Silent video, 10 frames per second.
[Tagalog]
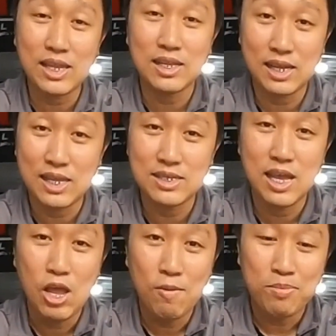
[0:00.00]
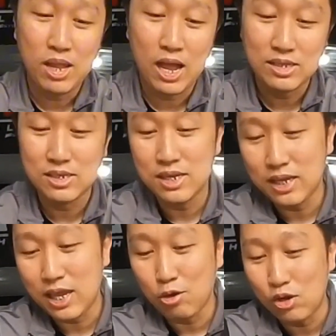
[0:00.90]
height increase Uh, si
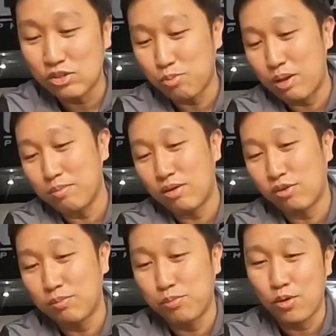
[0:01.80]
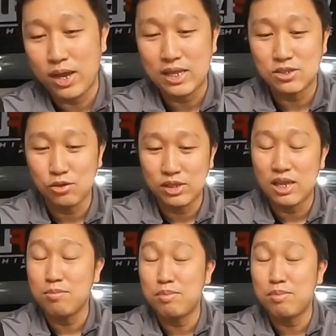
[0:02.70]
Jinky coil spring buffer po ay installed